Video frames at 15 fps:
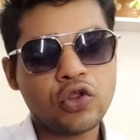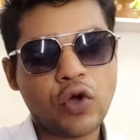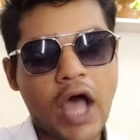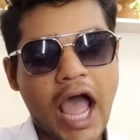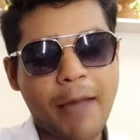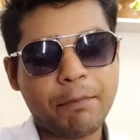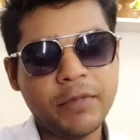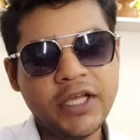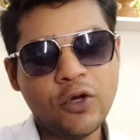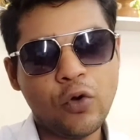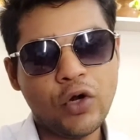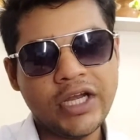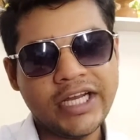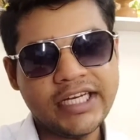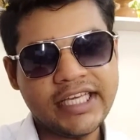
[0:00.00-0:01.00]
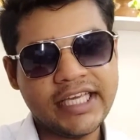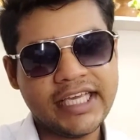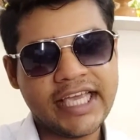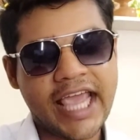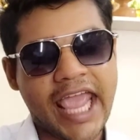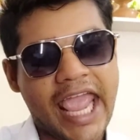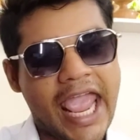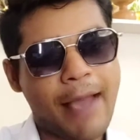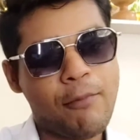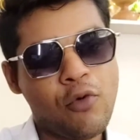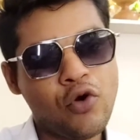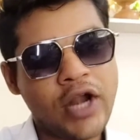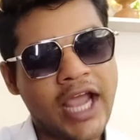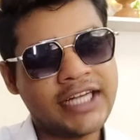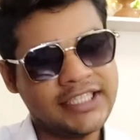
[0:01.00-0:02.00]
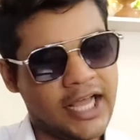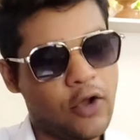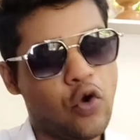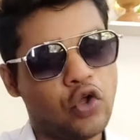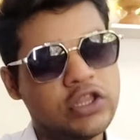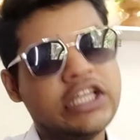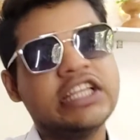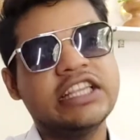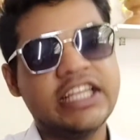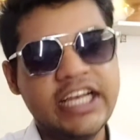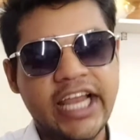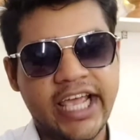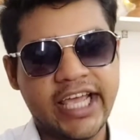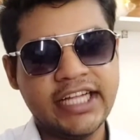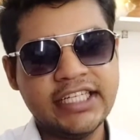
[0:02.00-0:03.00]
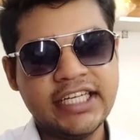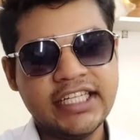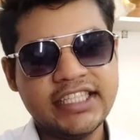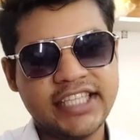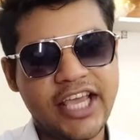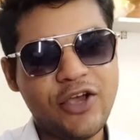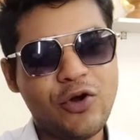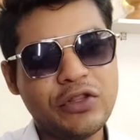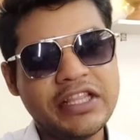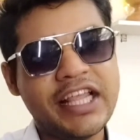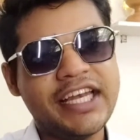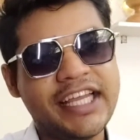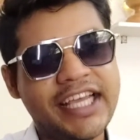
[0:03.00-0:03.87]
তো আপনি করলেন কি এমন একটা গতি দিলেন যে গতিতে